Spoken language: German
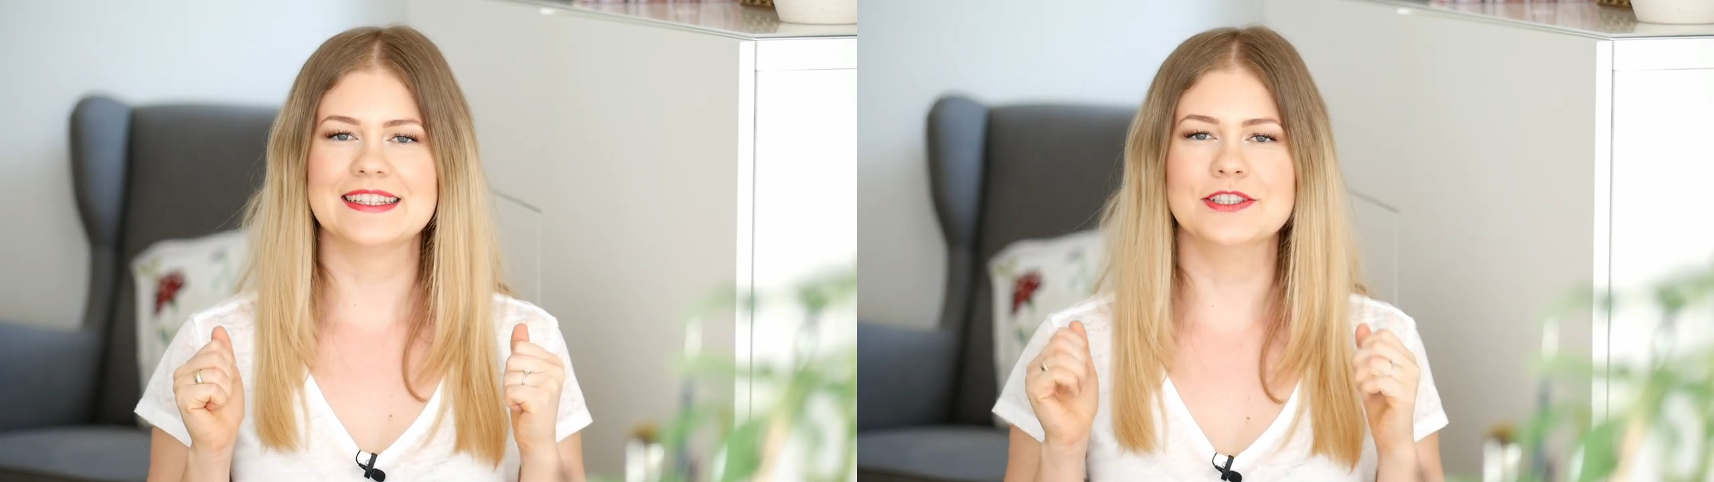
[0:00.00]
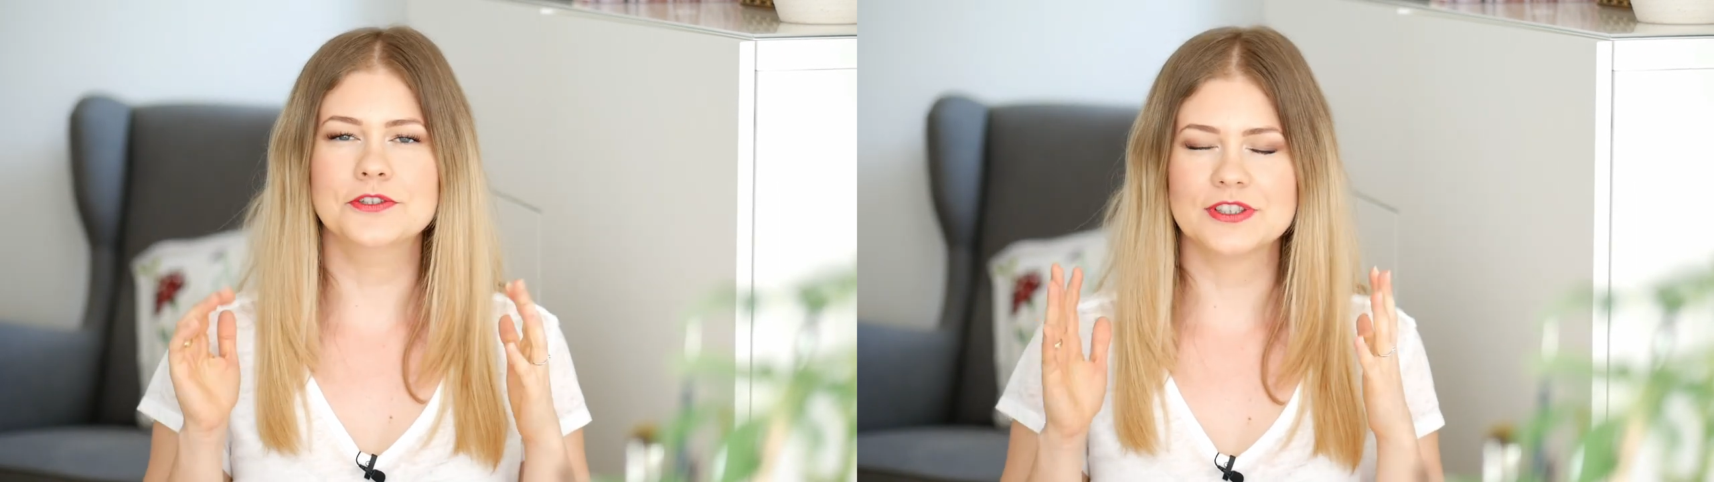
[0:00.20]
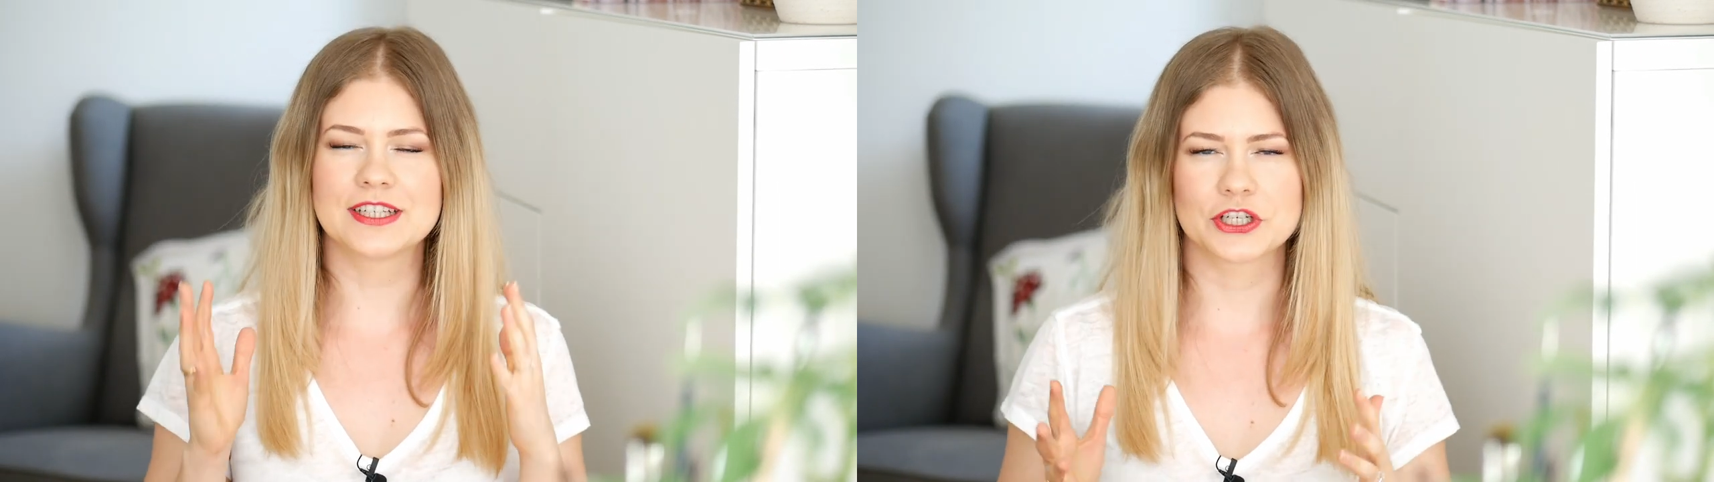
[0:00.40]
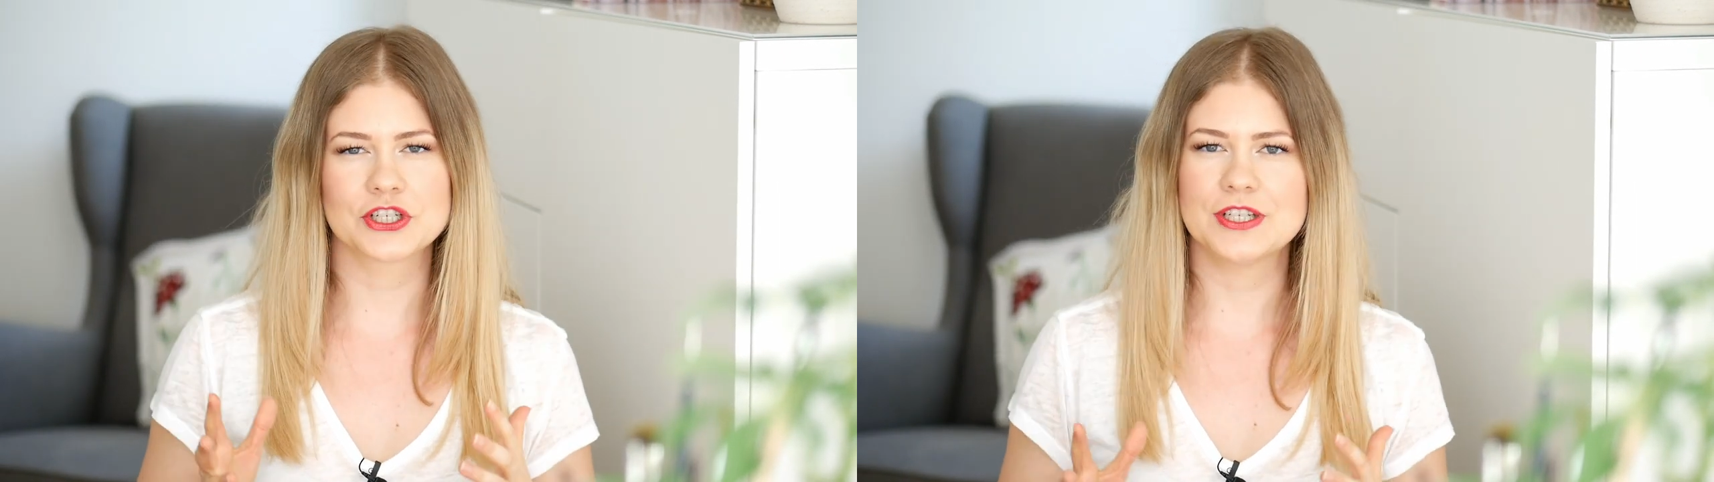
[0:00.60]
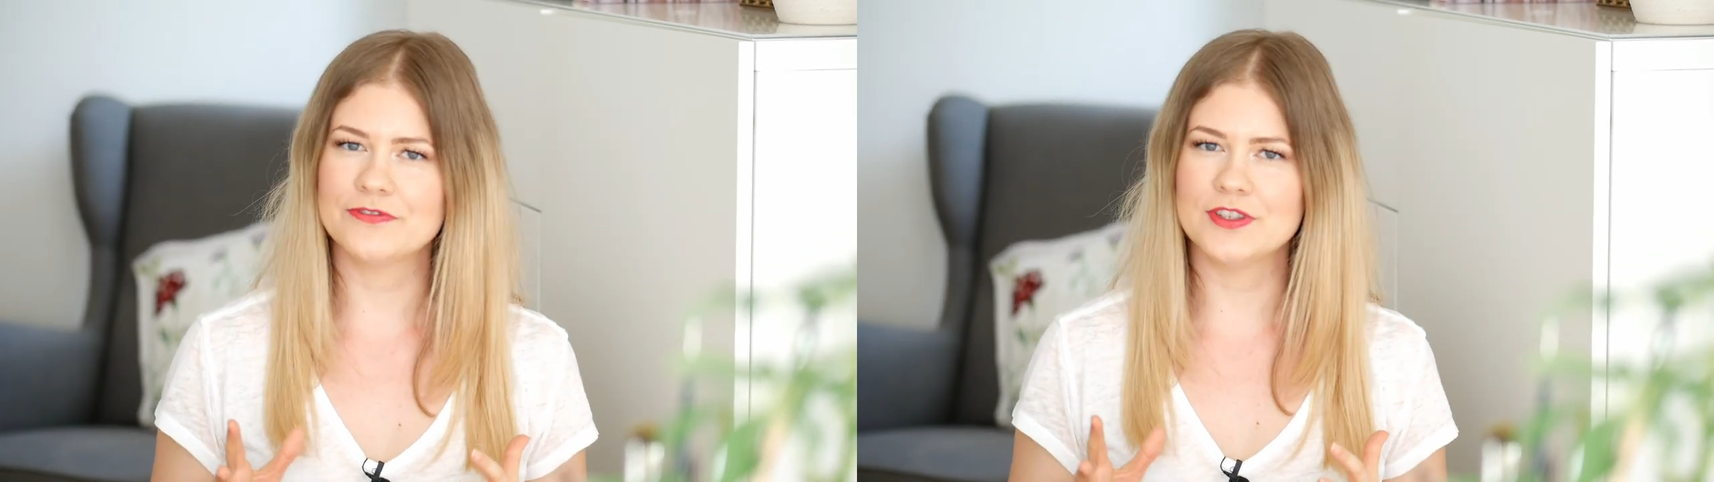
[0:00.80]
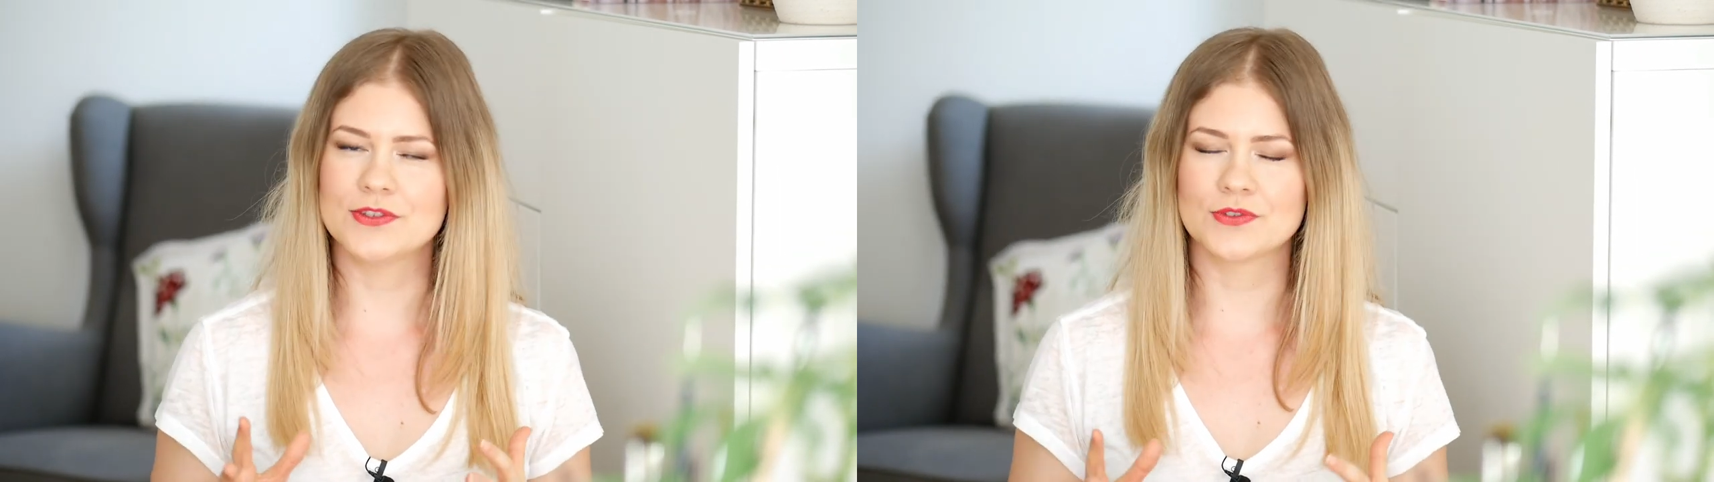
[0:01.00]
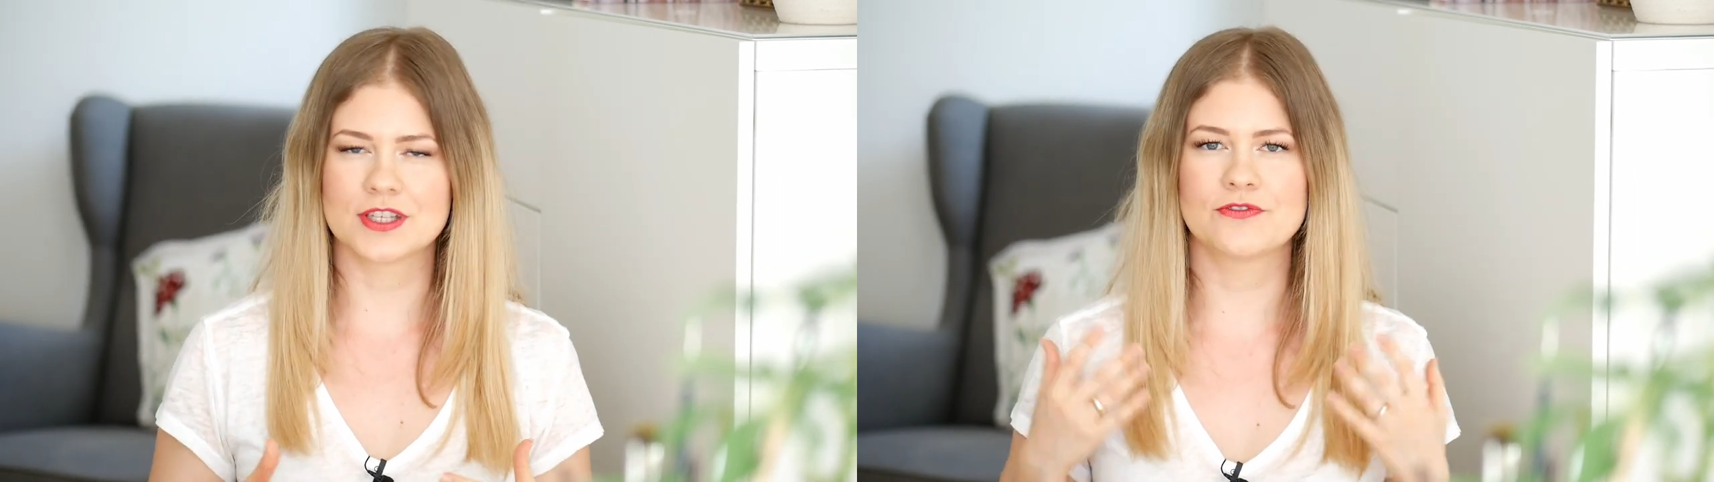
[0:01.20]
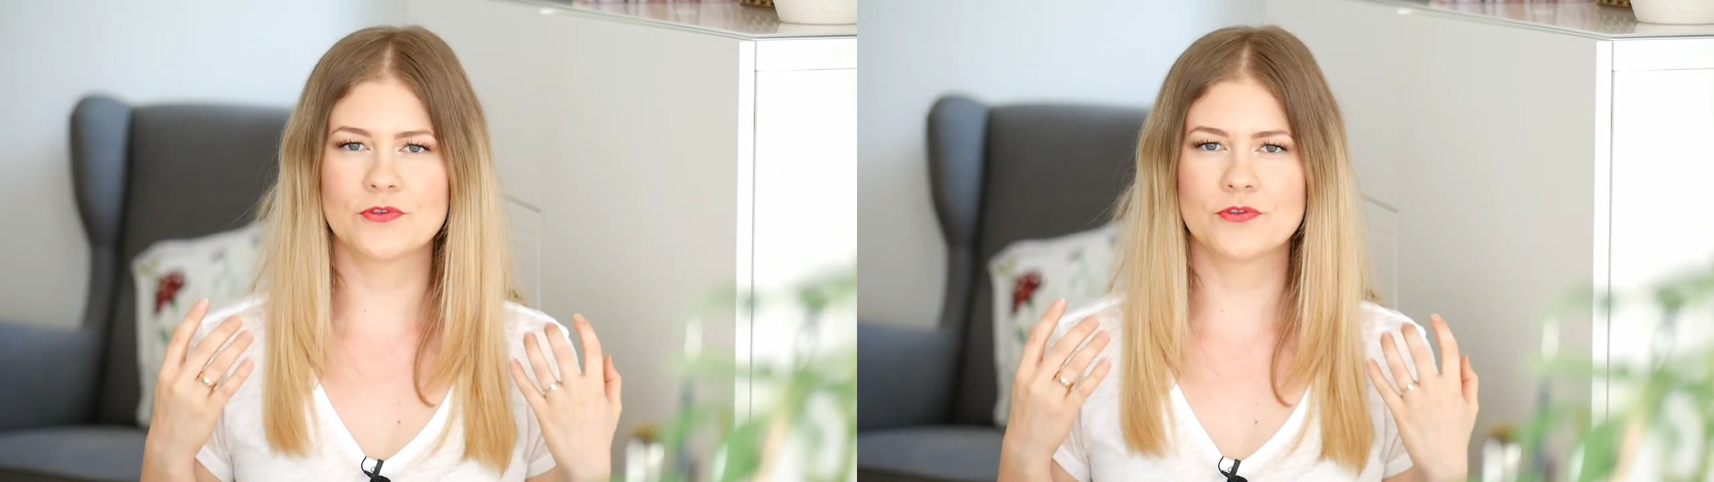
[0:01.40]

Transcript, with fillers: die Hüfte kaschiert wird und der